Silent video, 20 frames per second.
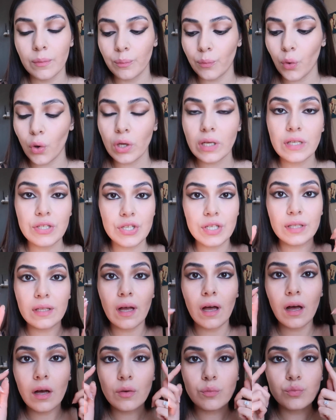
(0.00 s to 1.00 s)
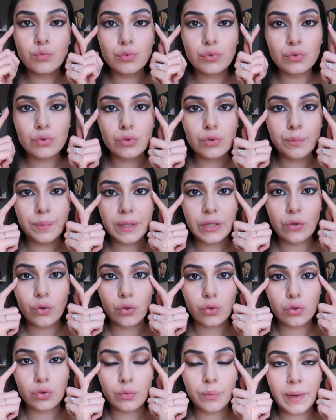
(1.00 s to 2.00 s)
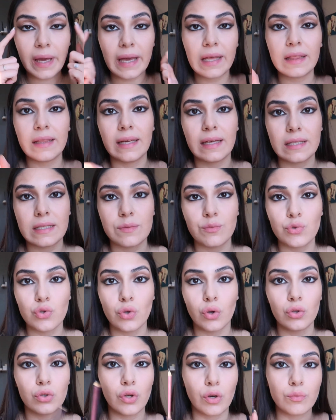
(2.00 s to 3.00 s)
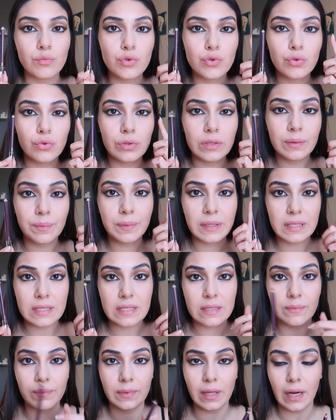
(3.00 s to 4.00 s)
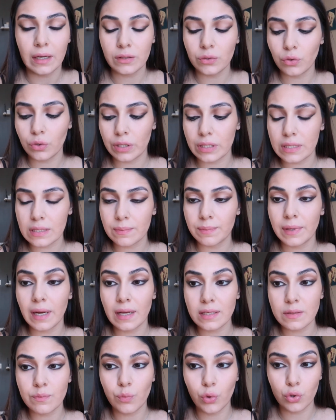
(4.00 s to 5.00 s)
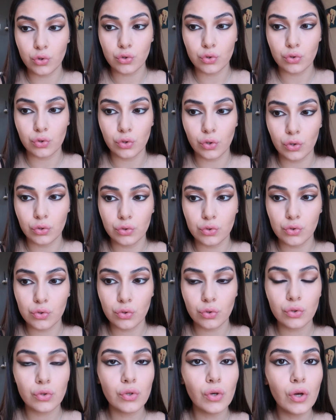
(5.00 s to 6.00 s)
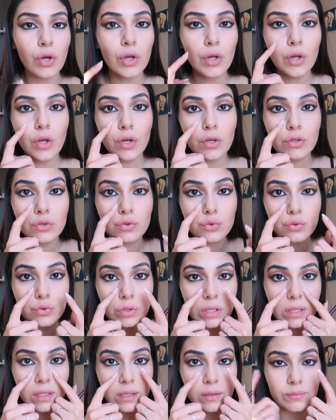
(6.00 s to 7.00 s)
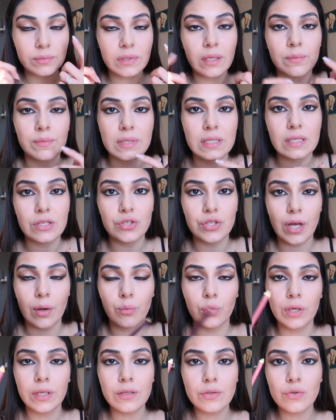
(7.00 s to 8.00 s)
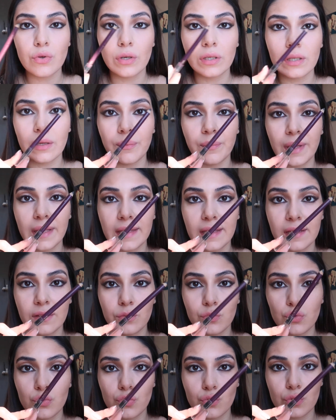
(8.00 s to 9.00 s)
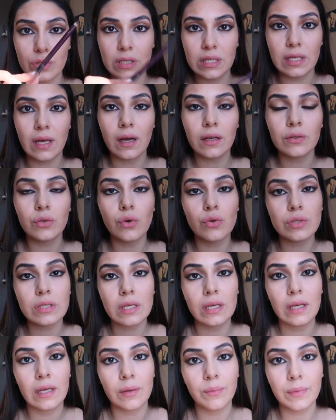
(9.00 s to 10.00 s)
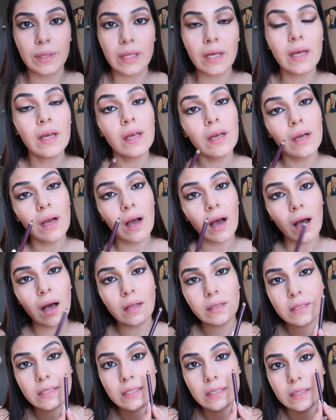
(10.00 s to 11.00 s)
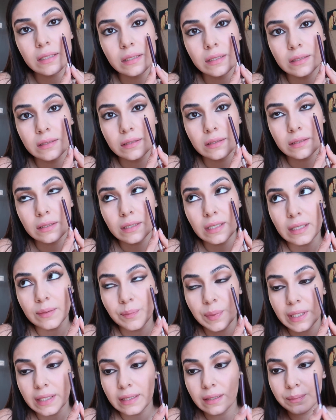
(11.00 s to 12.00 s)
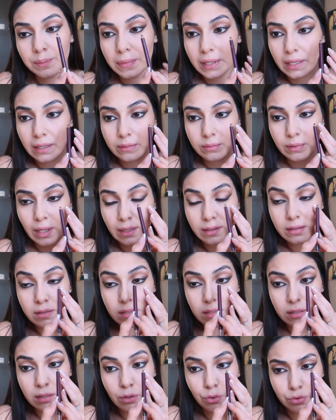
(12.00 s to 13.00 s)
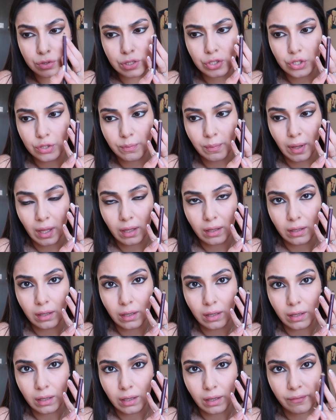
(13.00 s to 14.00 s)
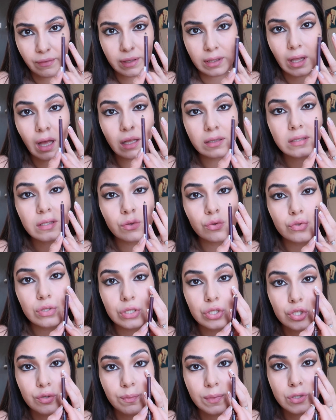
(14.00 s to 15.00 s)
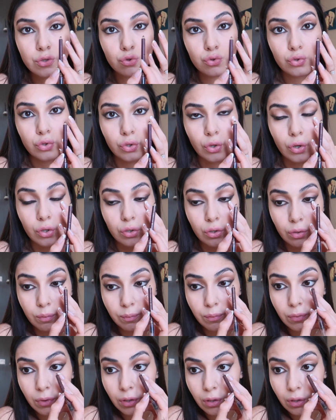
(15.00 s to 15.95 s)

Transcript: Böylece daha buğulu bir görünüm elde etmiş oluyorum şu dip kısımlarda. Orası biraz boş duruyordu çünkü şuralarımı temizleyeceğim bu arada. Sonra da MAC'in şu siyah göz kalemini alt kirpik diplerim, alt göz içime, evet alt göz içime sürüyorum.